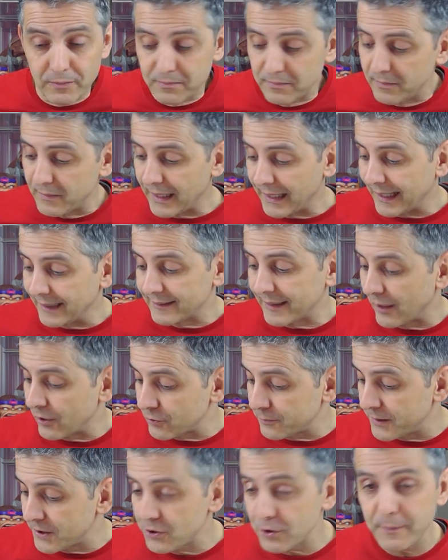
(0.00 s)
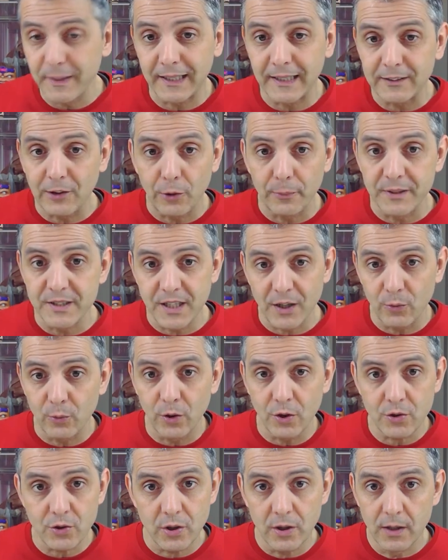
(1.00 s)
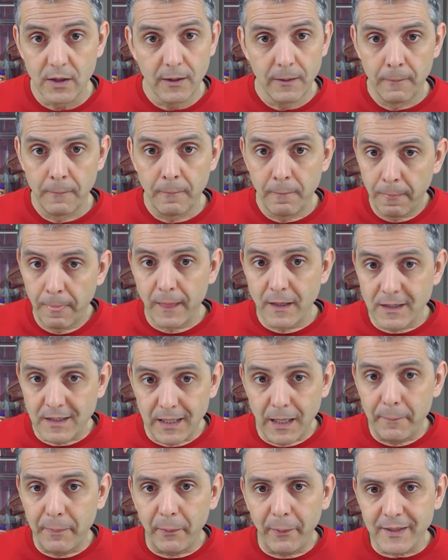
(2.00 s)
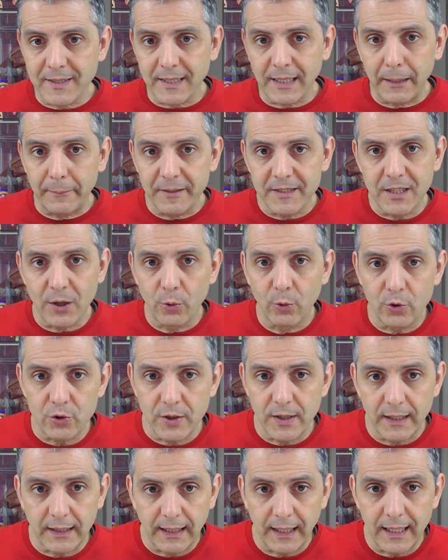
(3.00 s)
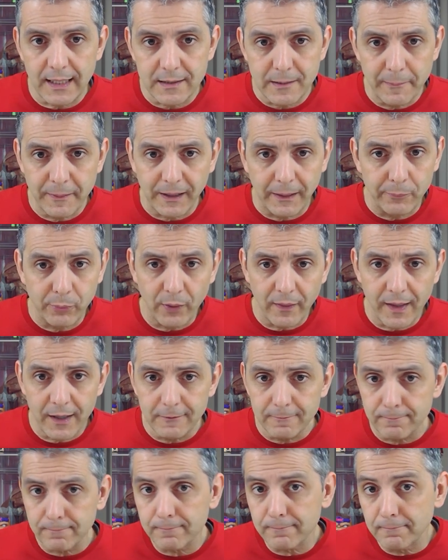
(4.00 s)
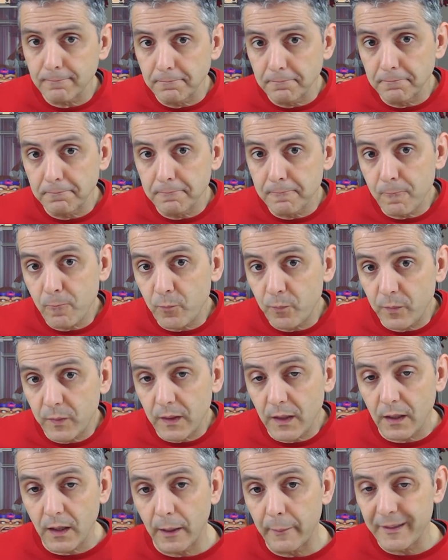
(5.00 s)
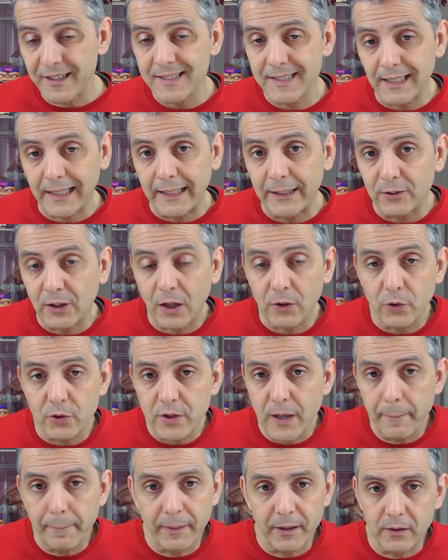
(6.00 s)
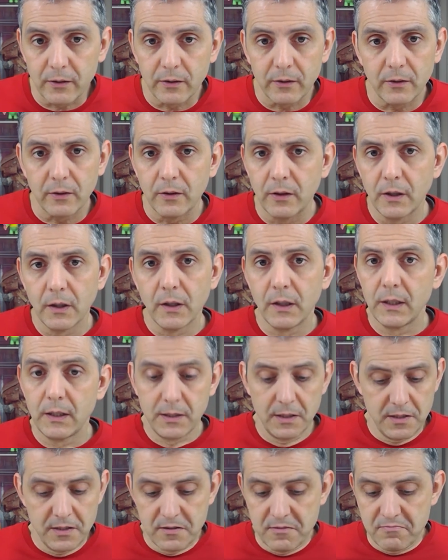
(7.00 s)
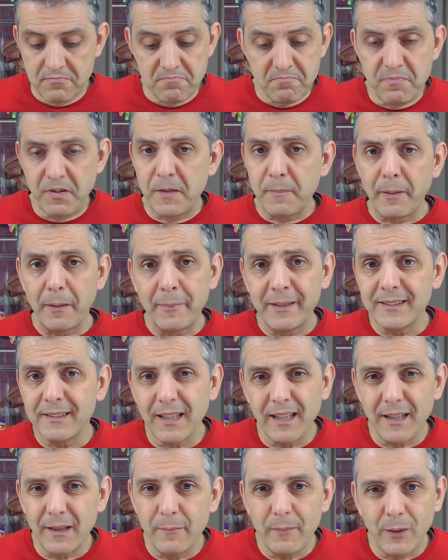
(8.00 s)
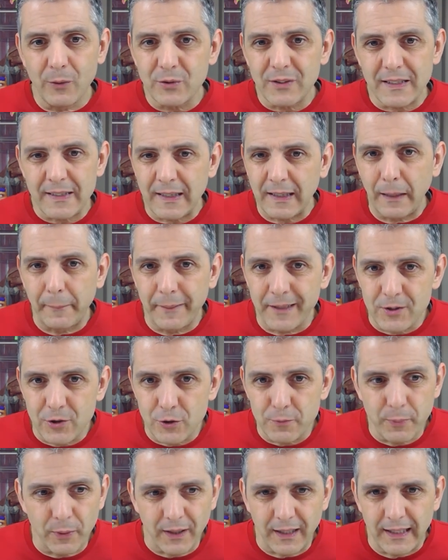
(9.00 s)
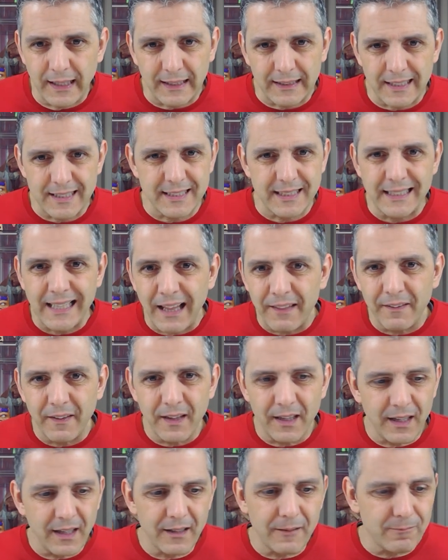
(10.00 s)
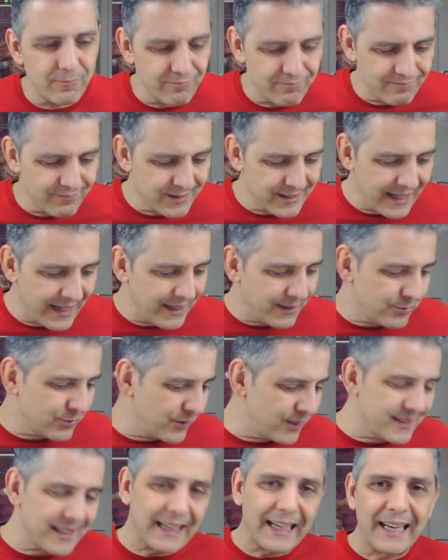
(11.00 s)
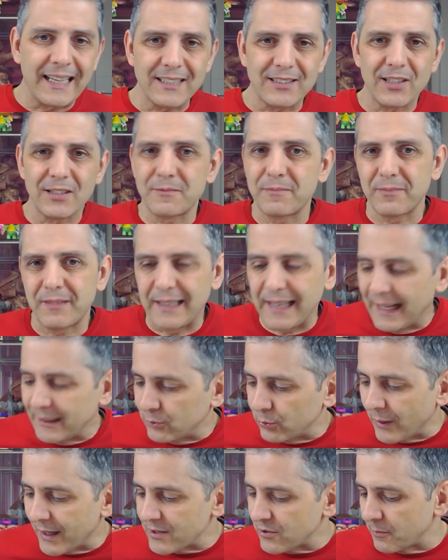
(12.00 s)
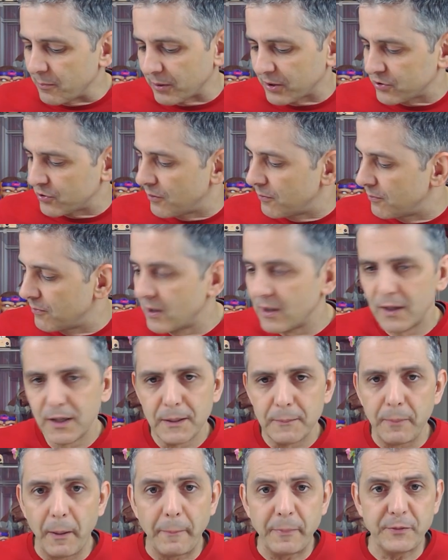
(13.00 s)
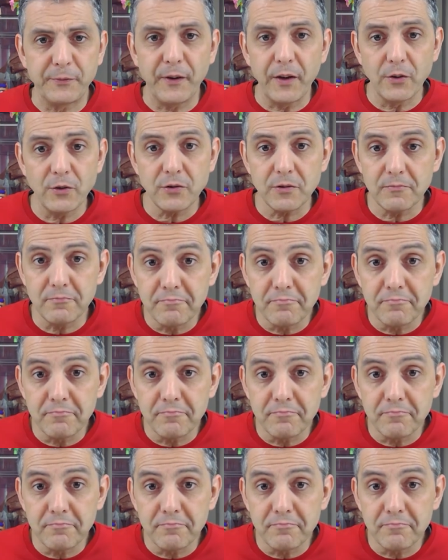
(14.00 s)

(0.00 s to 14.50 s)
Me encantan los bichos, me encantan los bichéjulos. Siempre voy a sacar bichéjulos en el canal, siempre que pueda. A veces sacaré otras cosas, pero... Principalmente me gusta sacar bichos porque casi nadie suele sacar estas criaturas. O porque son pops feos.